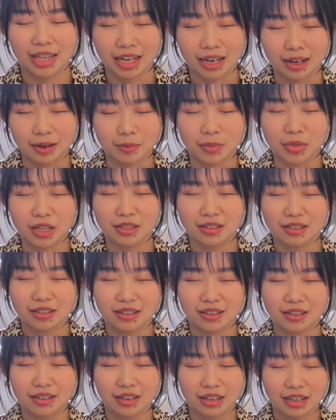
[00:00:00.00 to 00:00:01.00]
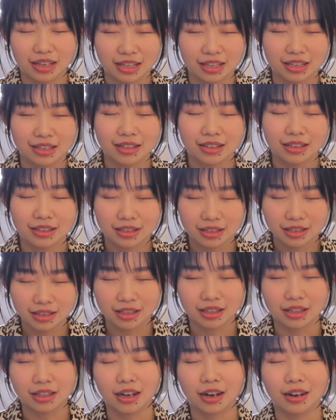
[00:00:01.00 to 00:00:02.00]
他们已经
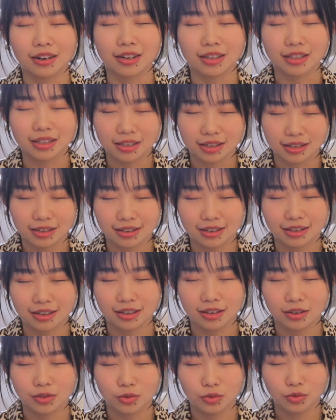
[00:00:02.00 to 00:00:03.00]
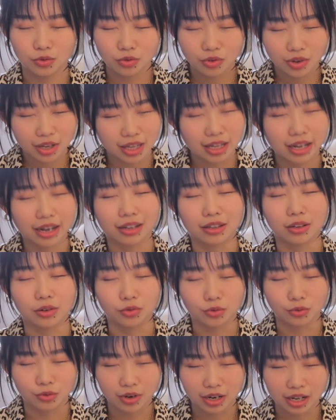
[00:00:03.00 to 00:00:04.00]
尽到了自己最大
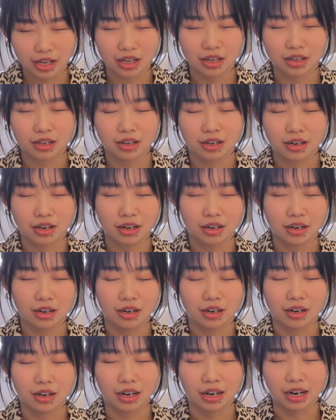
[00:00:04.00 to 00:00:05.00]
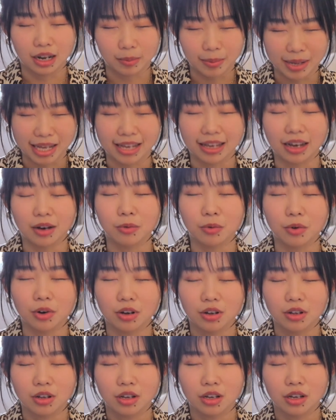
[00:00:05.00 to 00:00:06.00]
的努力来培养
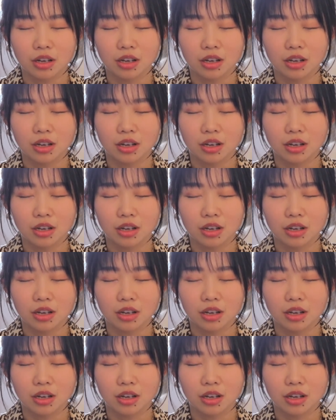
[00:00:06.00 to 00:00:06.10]
我。